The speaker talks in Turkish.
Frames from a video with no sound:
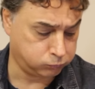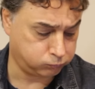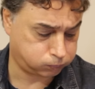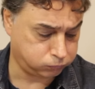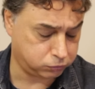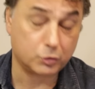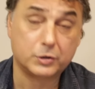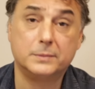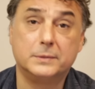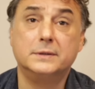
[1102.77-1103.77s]

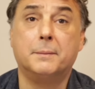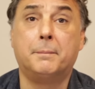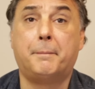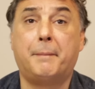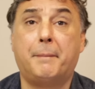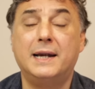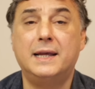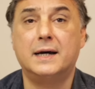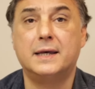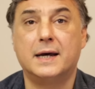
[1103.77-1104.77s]
programın
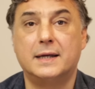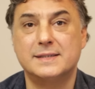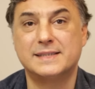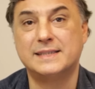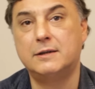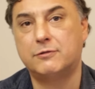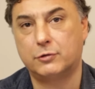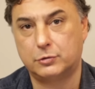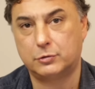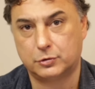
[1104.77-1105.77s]
mali ayağının zayıf
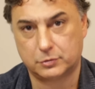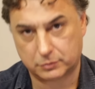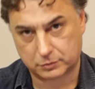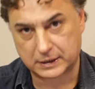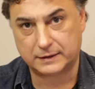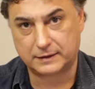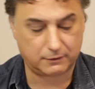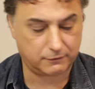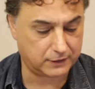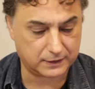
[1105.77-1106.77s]
olduğu zaten
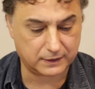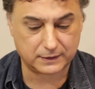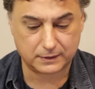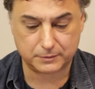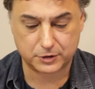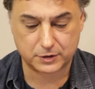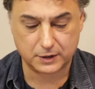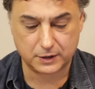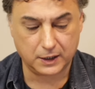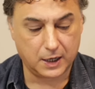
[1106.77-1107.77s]
ifade
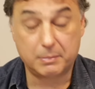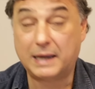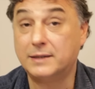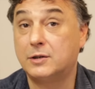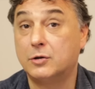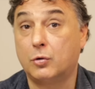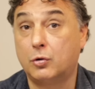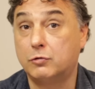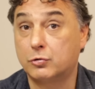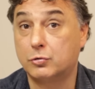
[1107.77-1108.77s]
edilmişti. Belki o
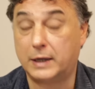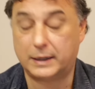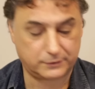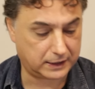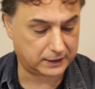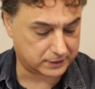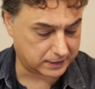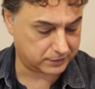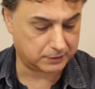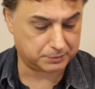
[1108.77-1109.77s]
vurgular
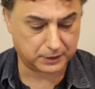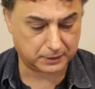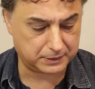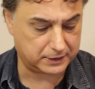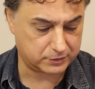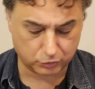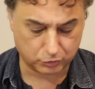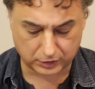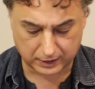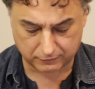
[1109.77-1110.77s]
tekrar yapılabilir o
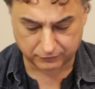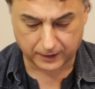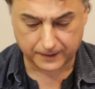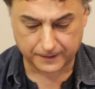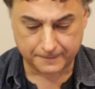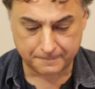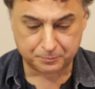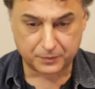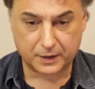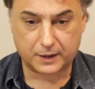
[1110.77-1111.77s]
tarafta.
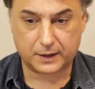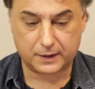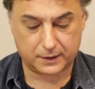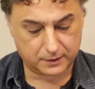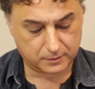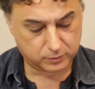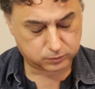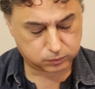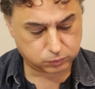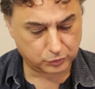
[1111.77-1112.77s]
E,
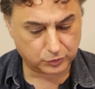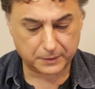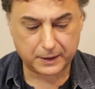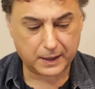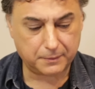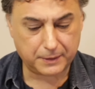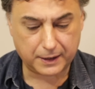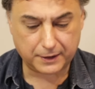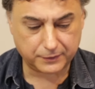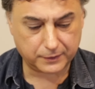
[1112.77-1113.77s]
bununla
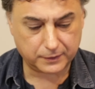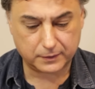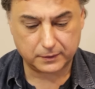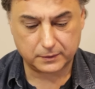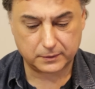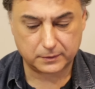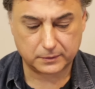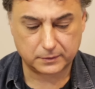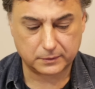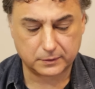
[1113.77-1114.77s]
beraber e,
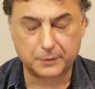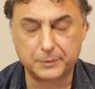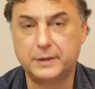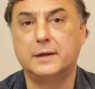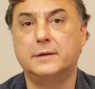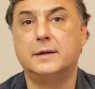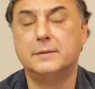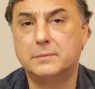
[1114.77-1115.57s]
Amerika'da